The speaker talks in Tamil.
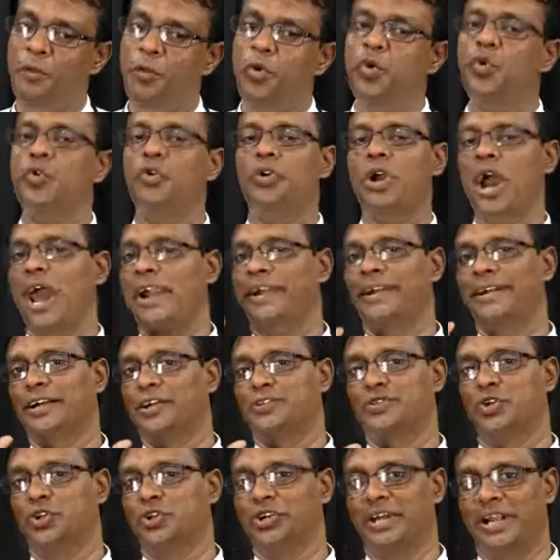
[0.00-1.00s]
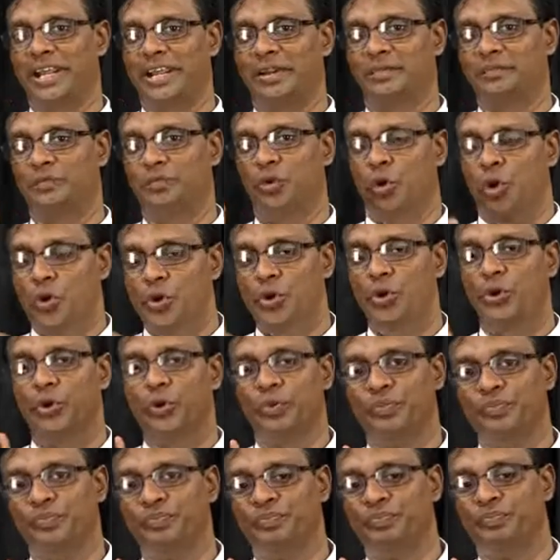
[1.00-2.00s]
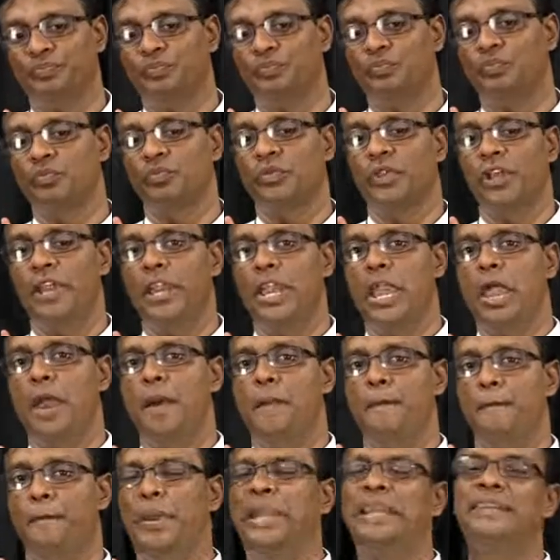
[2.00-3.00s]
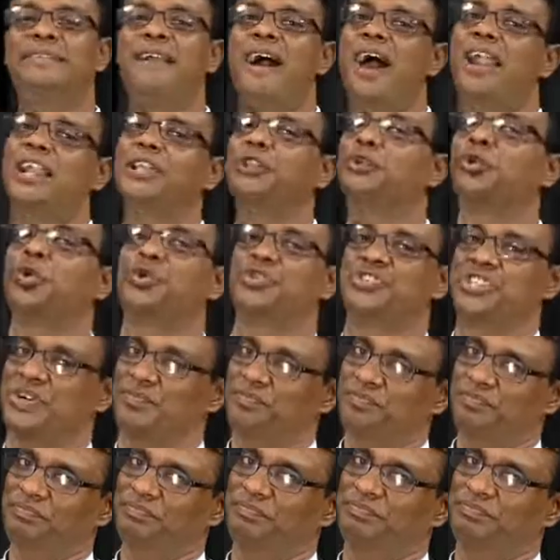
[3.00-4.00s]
மூன்று காரணங்கள் சொல்லுகிறேன் ஒன்று பிற்கால தோற்றம்